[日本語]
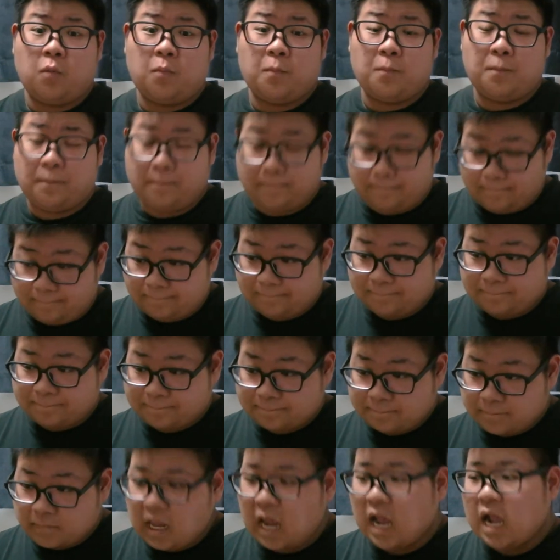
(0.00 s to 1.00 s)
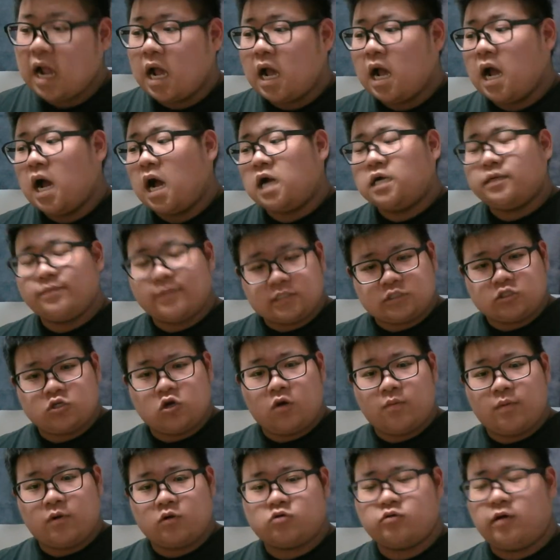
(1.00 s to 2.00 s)
うん。あります
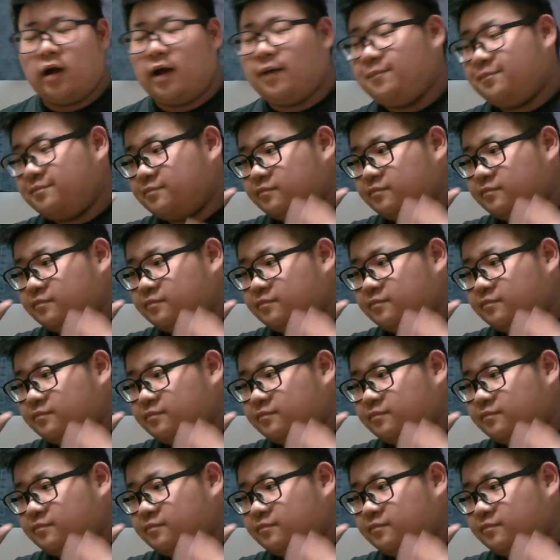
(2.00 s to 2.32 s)
よ、僕は。